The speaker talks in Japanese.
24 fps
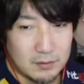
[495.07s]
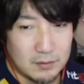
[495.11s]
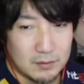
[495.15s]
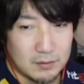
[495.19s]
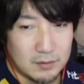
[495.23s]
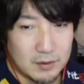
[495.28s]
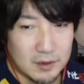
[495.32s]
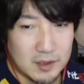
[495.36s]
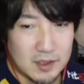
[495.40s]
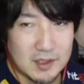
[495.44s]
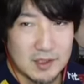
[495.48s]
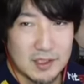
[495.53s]

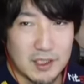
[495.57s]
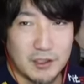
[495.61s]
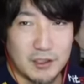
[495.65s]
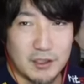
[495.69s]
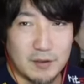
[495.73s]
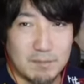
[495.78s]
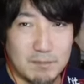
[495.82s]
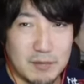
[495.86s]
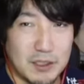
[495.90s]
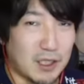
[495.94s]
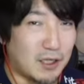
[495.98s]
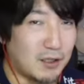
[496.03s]
実際には
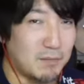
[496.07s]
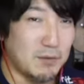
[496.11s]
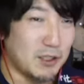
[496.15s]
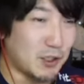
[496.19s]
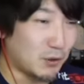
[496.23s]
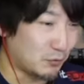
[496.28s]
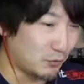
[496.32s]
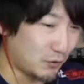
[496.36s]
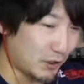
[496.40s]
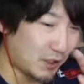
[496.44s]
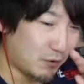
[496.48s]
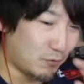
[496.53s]
見た、見た
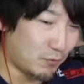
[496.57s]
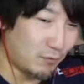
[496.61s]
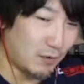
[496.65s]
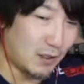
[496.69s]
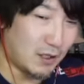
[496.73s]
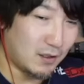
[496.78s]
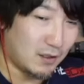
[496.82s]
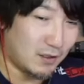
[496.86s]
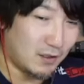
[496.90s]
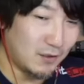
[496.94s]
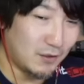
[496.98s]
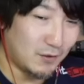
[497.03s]
ことない、俺は。
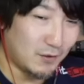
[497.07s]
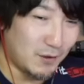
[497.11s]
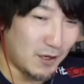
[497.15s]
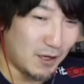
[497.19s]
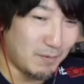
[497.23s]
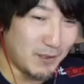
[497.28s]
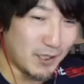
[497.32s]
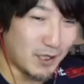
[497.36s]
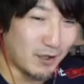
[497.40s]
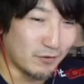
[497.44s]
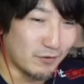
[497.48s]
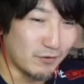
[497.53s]
海
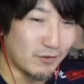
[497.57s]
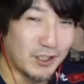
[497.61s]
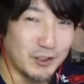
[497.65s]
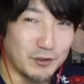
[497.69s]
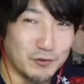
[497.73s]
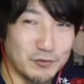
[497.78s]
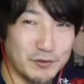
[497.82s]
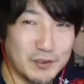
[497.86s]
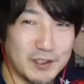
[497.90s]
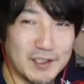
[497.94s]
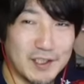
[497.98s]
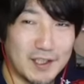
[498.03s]
老原くんが
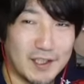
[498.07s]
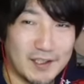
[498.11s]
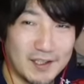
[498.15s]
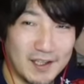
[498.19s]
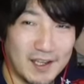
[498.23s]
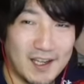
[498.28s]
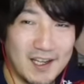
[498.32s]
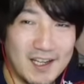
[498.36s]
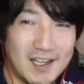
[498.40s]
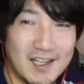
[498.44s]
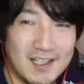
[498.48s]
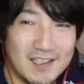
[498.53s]
言ってただけ。
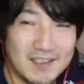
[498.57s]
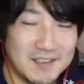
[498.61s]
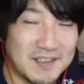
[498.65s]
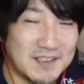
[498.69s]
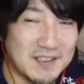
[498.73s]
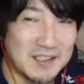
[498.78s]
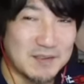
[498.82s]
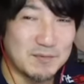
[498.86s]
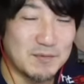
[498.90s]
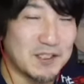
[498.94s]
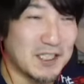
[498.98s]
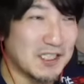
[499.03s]
だ
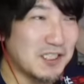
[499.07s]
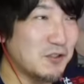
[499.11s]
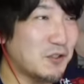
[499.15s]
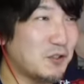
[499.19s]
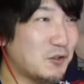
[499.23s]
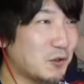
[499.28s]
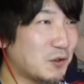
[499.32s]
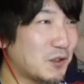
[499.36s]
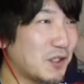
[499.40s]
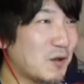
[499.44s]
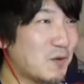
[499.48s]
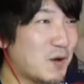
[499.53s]
し、昔の
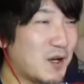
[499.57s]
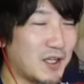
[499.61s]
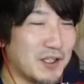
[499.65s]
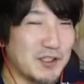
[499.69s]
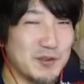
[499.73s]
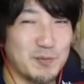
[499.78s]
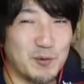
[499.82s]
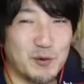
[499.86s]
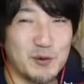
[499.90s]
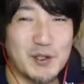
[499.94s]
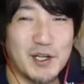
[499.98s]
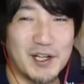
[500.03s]
人って結構
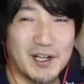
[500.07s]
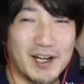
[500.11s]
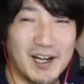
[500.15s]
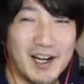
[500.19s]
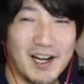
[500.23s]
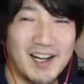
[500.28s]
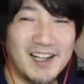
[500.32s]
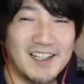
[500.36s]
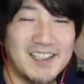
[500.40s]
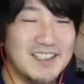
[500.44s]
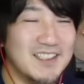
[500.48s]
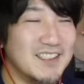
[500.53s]
話盛るか
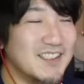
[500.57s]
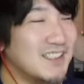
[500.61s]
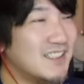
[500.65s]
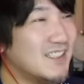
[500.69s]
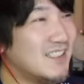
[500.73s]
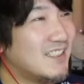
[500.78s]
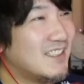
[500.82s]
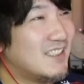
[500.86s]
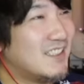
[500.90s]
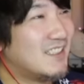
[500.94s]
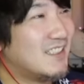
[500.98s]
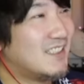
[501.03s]
ら、
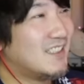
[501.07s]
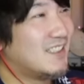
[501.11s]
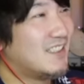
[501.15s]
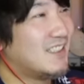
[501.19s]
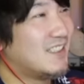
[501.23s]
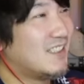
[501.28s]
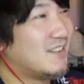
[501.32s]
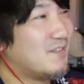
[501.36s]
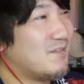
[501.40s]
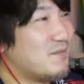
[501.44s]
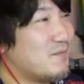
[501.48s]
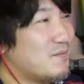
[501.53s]

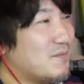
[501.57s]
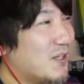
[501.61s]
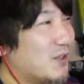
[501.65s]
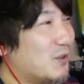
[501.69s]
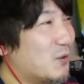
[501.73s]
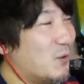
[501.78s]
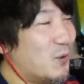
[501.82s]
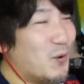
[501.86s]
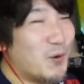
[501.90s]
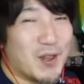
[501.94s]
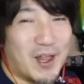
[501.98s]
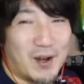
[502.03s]
まあ
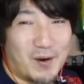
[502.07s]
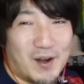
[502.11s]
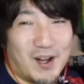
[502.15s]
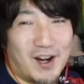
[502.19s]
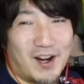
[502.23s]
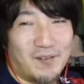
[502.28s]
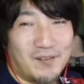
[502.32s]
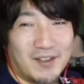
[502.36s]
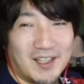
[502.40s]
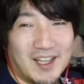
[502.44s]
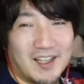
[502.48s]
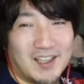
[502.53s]
どうなのか
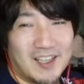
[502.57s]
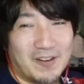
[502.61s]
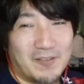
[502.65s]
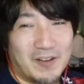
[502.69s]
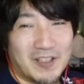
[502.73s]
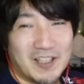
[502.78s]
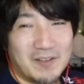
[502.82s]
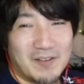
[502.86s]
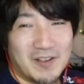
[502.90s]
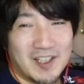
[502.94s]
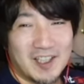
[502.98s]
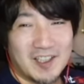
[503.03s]
なみたいな。た
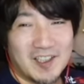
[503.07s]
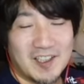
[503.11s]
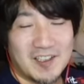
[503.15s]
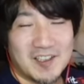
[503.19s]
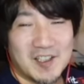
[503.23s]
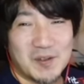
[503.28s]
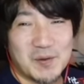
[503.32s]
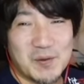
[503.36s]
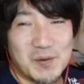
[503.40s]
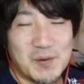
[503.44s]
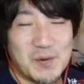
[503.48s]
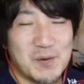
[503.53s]
またま蹴って
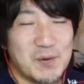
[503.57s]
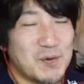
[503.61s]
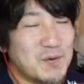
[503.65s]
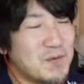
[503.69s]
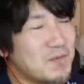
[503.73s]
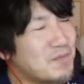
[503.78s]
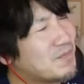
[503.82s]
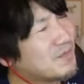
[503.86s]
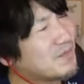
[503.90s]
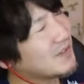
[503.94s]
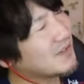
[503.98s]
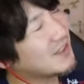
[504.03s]
たのを、
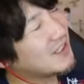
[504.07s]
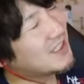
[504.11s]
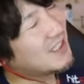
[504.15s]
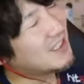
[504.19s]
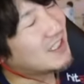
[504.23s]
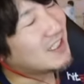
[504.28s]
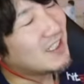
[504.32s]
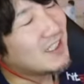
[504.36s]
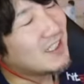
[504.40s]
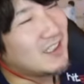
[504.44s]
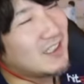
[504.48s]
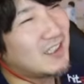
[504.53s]
なんか
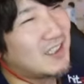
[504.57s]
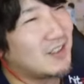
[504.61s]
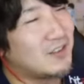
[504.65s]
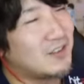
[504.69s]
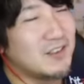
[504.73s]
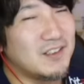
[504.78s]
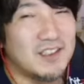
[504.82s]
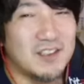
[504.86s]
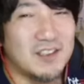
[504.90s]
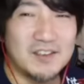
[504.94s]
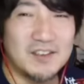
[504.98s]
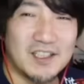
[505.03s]
蹴ってるっ
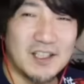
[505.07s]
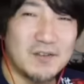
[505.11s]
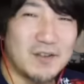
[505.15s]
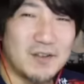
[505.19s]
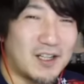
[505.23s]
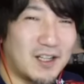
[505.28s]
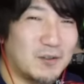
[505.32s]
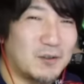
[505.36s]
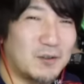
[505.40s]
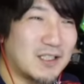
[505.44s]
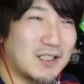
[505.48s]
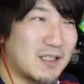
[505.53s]
て言ってんのか
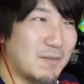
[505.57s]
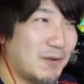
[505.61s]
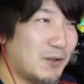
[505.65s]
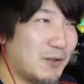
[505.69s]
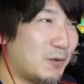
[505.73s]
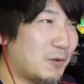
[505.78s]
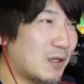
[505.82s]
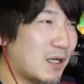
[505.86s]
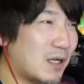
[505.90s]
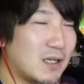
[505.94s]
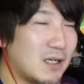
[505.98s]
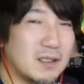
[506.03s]
なとかさ、いろい
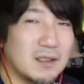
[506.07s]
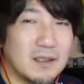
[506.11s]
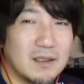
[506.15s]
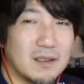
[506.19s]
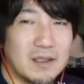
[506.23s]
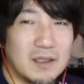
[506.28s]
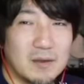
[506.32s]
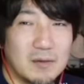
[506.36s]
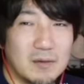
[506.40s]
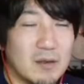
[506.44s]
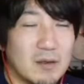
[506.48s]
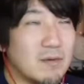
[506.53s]
ろ考えたん
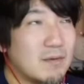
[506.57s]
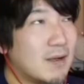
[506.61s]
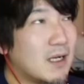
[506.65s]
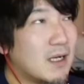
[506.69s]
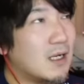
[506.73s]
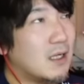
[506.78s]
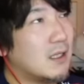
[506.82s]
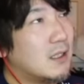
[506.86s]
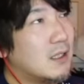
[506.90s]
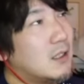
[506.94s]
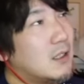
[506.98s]
だけど、でもまあ、